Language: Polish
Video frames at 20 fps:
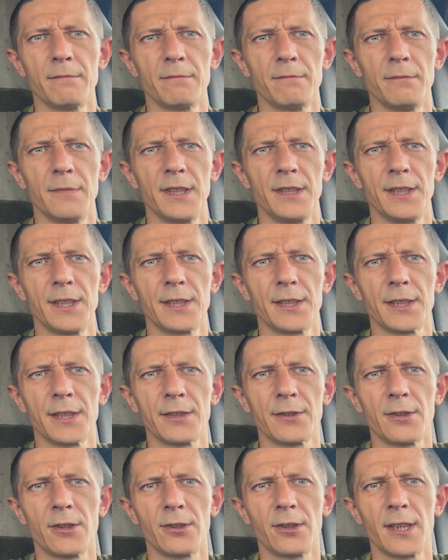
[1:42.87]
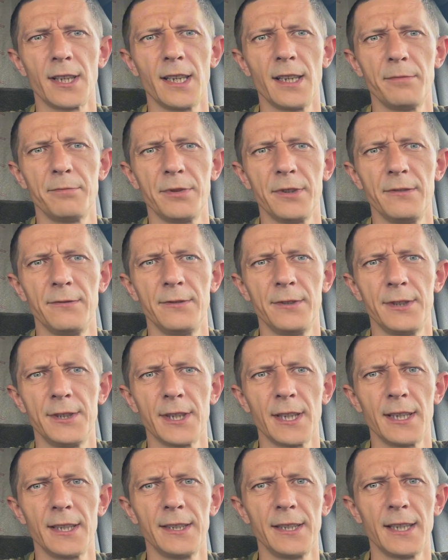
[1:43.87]
będziecie drogę lepiej
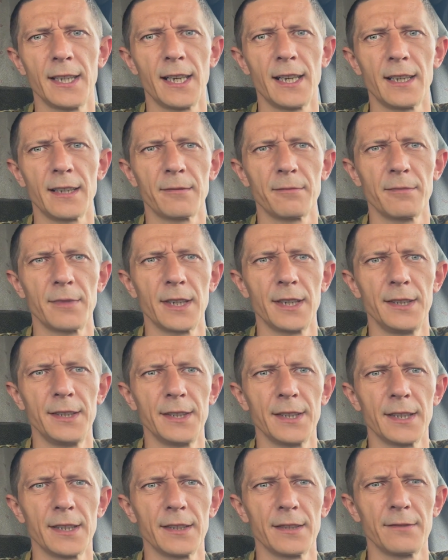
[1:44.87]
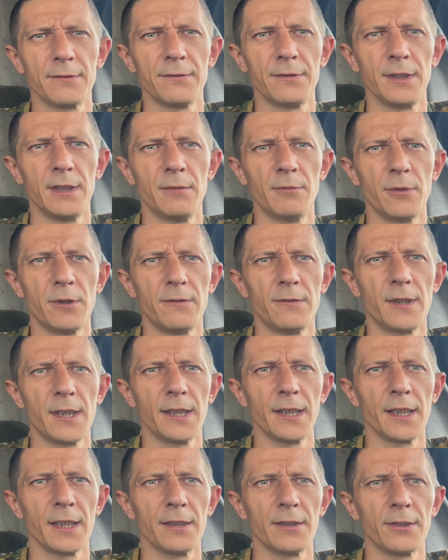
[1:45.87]
widzieli, jak będzie
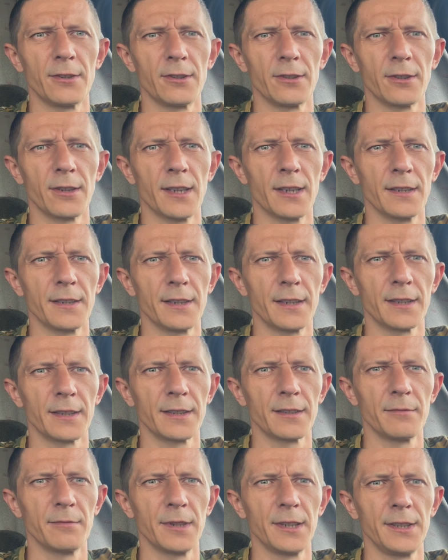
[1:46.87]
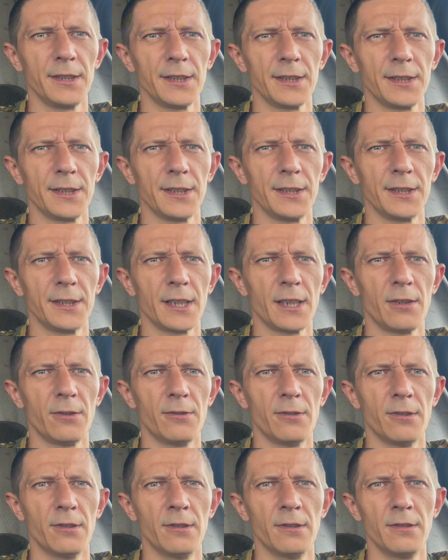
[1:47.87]
filmowana droga, także będzie się
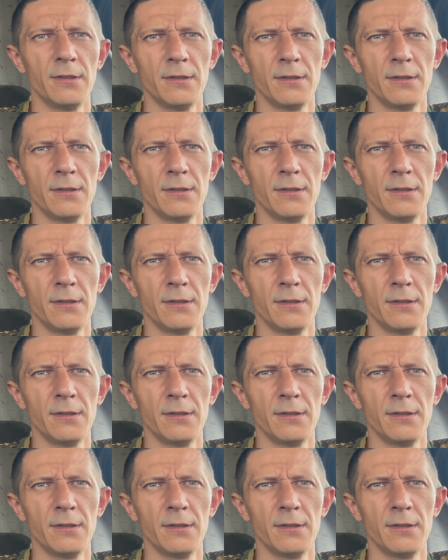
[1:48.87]
działo.